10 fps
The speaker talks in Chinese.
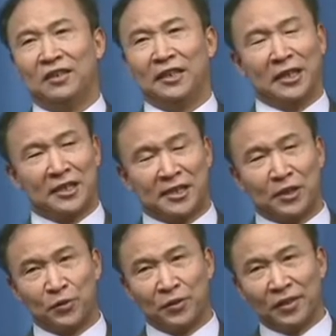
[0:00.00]
那些词
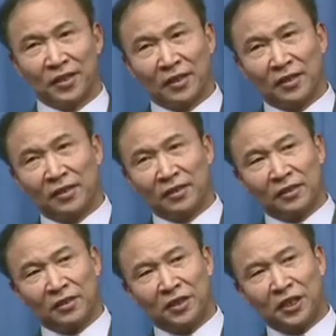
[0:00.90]
语：，
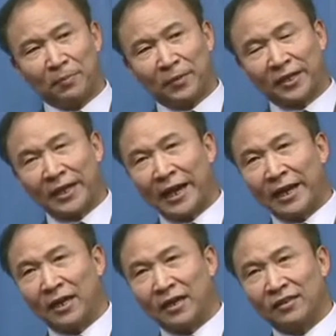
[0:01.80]
街门
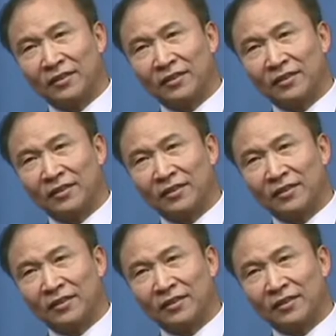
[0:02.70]
开了，